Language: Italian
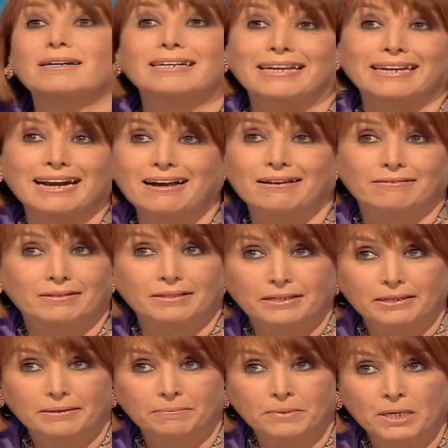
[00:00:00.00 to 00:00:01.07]

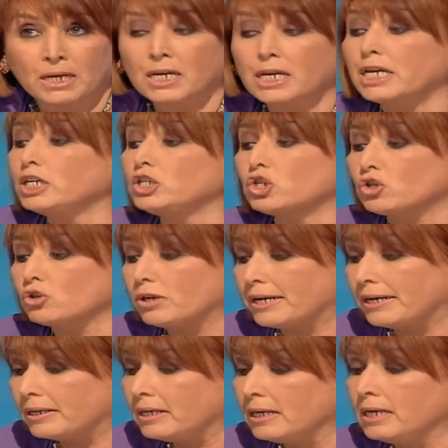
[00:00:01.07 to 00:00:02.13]
grande e cioè